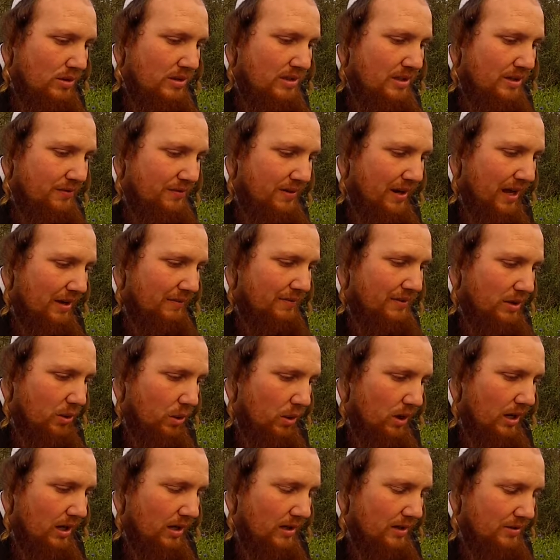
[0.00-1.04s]
nifla
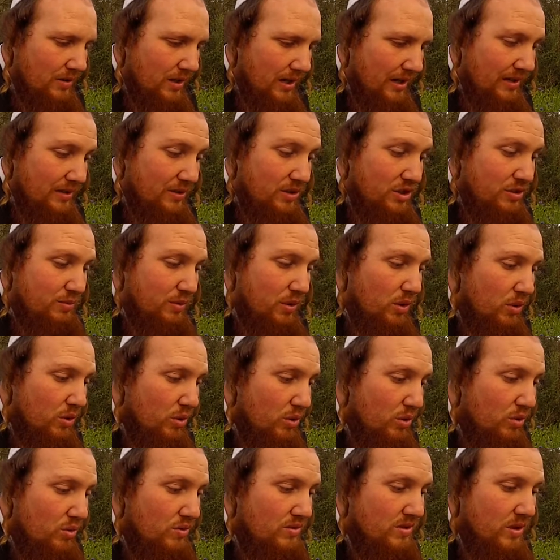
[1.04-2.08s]
venora.
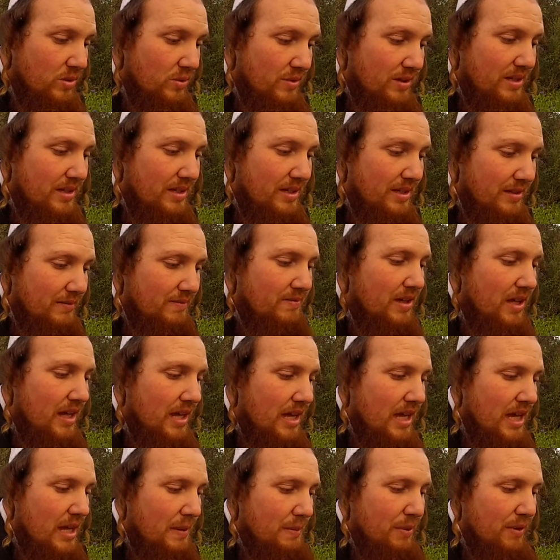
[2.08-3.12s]
C'est lui qui
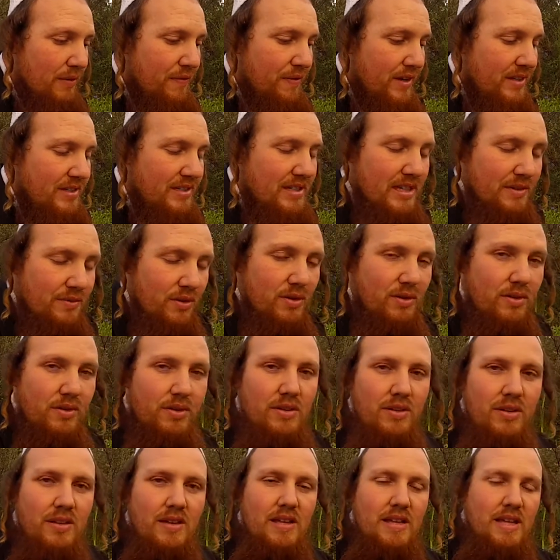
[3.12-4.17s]
il peut faire ce qu'il veut.
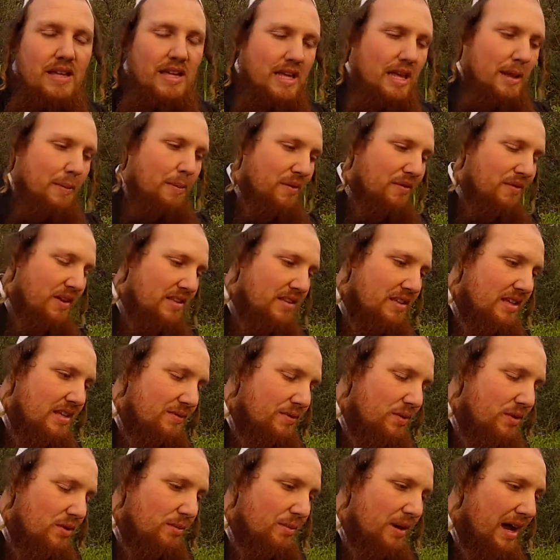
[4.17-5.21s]
Il peut faire ce qu'il
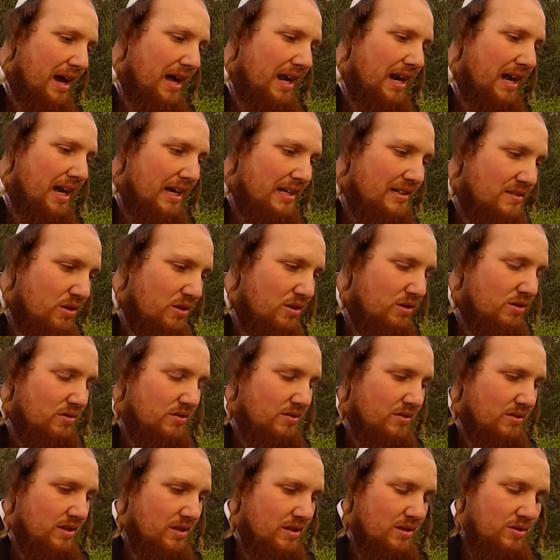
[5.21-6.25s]
veut.
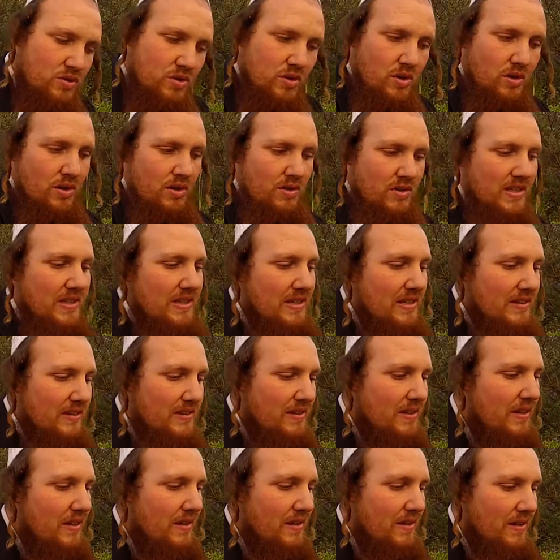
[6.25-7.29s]
ce qu'il ce qu'il
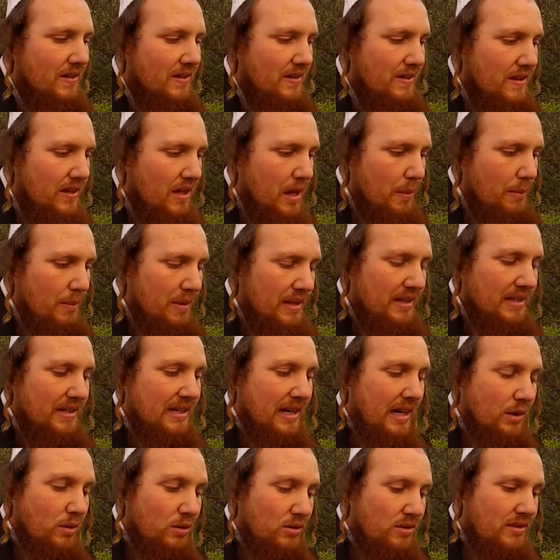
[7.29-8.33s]
désire.
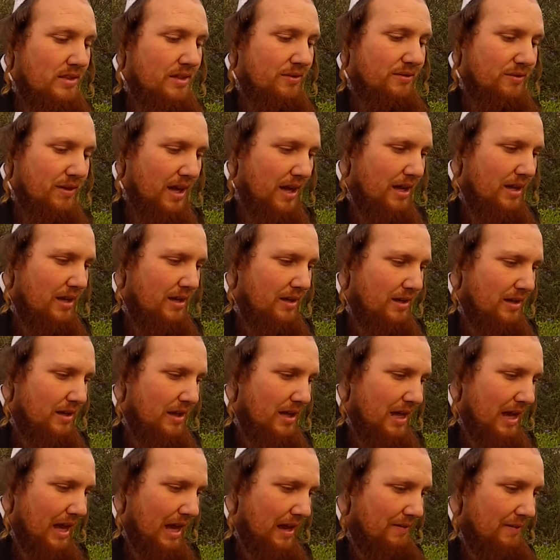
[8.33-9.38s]
Galut Nifla,
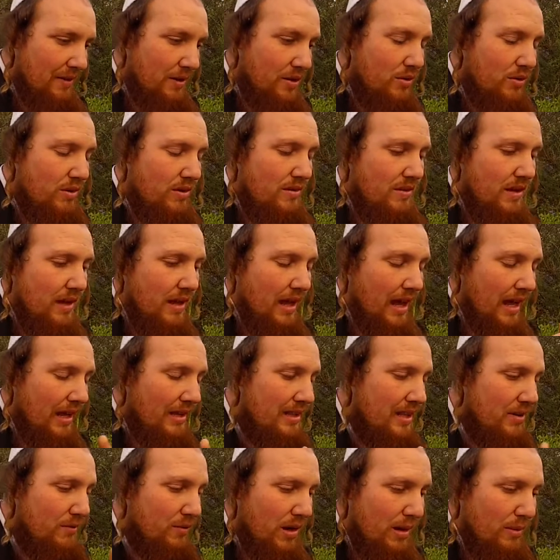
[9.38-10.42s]
avec une, un
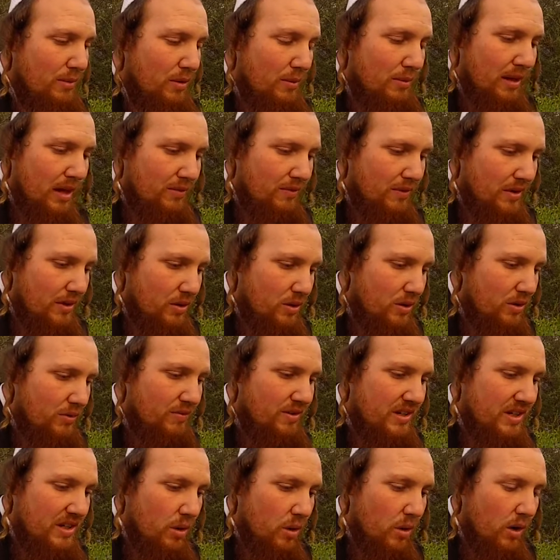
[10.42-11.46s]
dévoilement merveilleux,
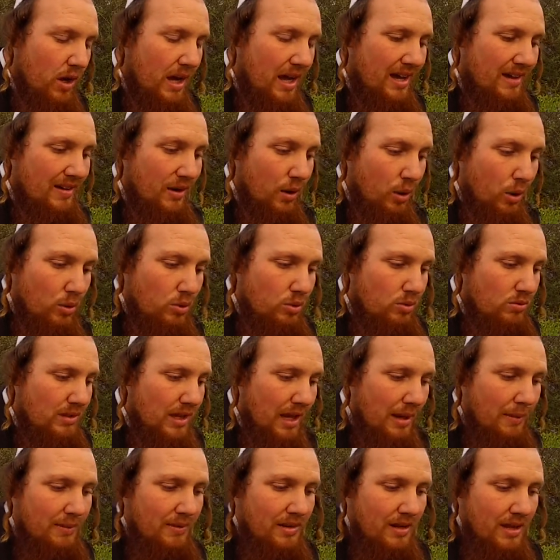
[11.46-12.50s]
Venora,
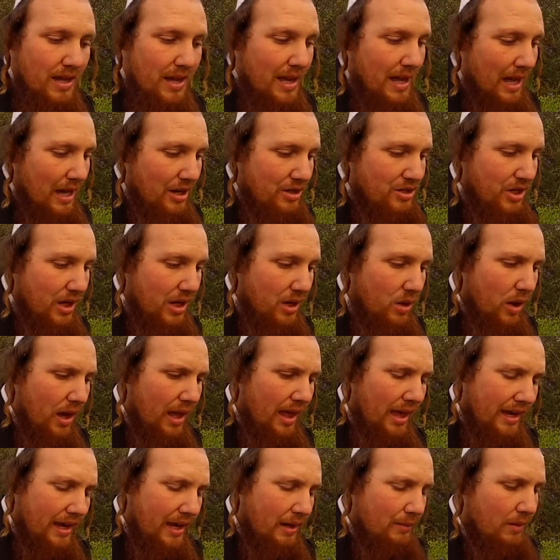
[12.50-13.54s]
redoutable. À Sherloa
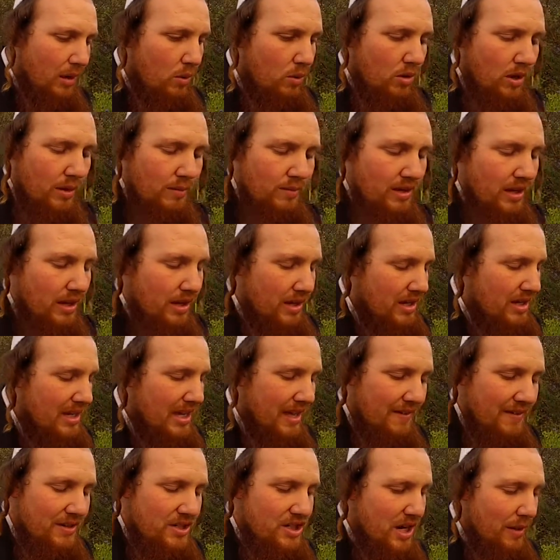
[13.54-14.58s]
Yakamaou, comme qu'il
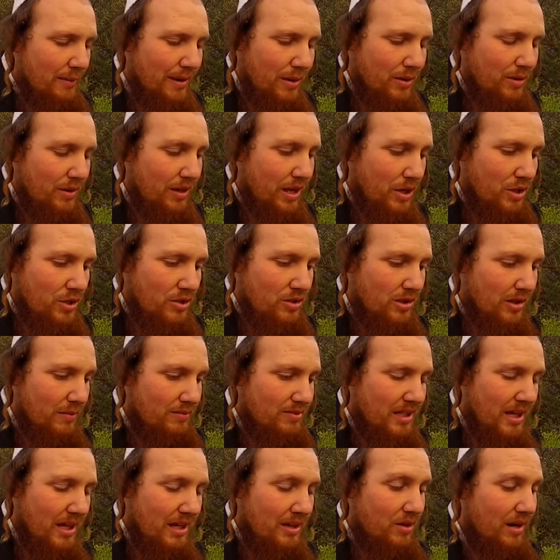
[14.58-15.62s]
n'y avait jamais eu quelque chose comme
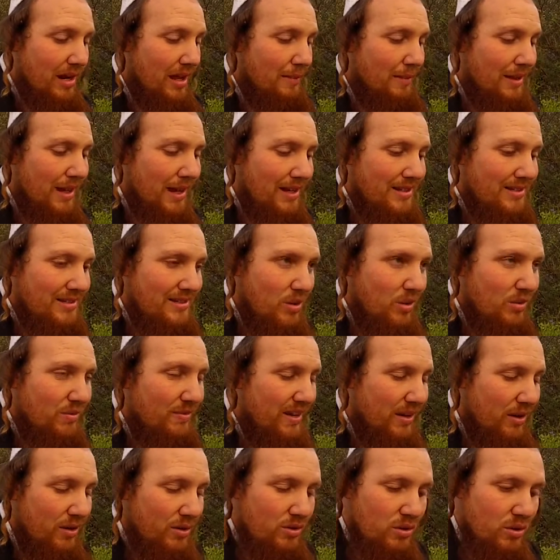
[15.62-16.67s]
ça, que la mer s'est
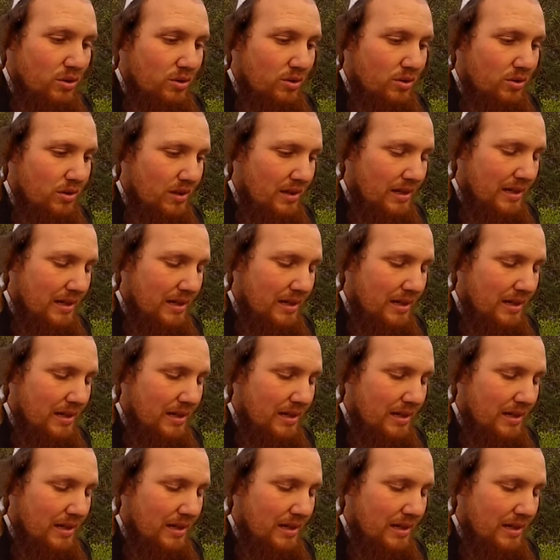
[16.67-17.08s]
ouverte en deux